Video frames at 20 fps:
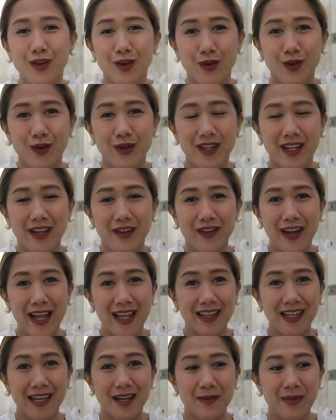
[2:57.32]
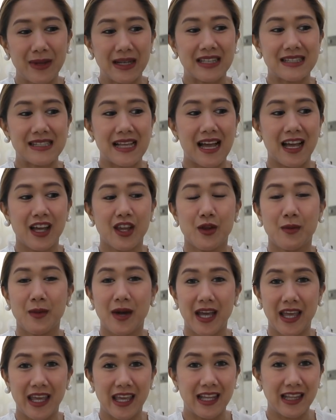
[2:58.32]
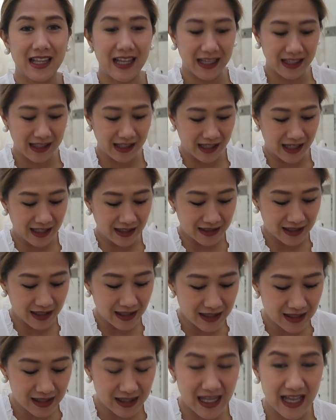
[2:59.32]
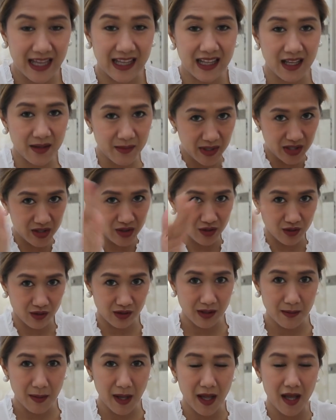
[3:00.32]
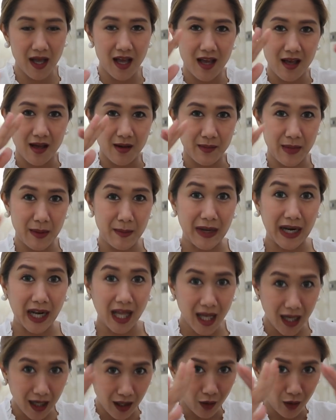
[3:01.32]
ko na flattering pala sa akin yung mga aking dresses dahil na medyo, di ba, may balakang